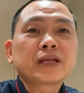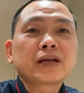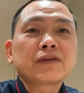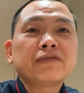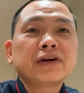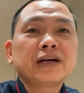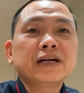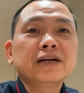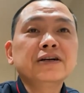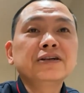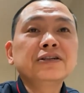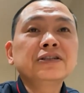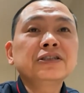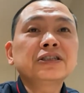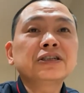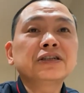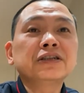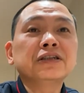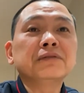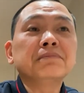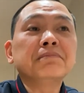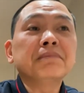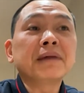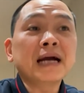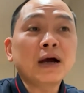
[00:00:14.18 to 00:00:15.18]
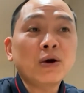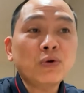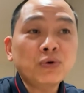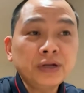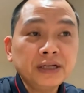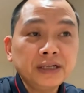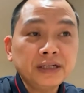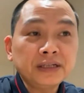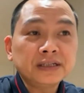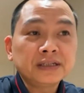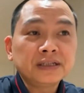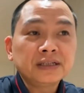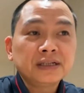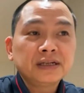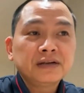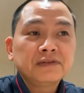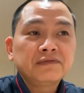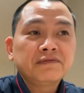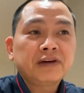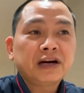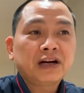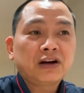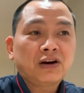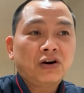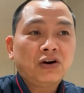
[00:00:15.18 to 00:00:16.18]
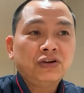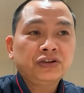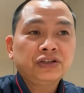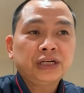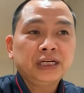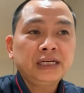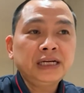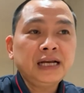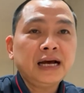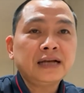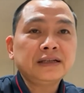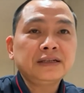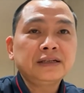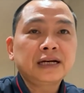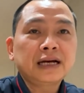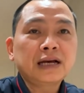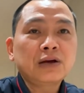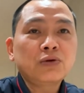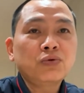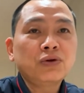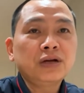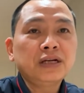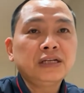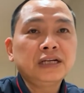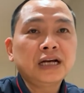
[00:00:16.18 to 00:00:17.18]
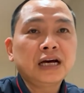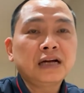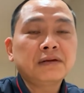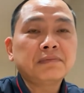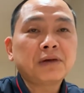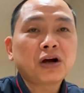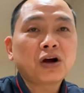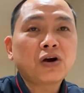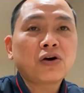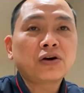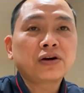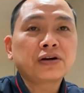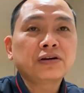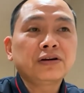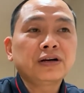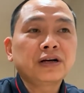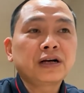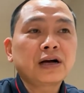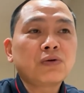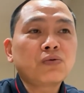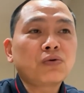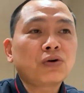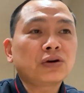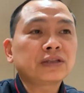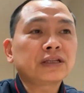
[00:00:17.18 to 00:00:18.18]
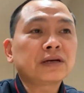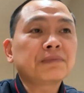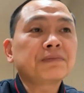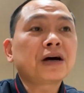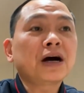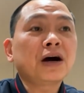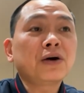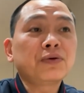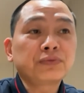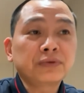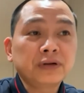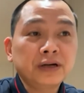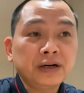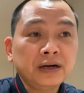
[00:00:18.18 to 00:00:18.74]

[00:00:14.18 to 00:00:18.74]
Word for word: phải ứng xử méo đi và đó chính là những cái nguyên nhân mà con người không còn tâm không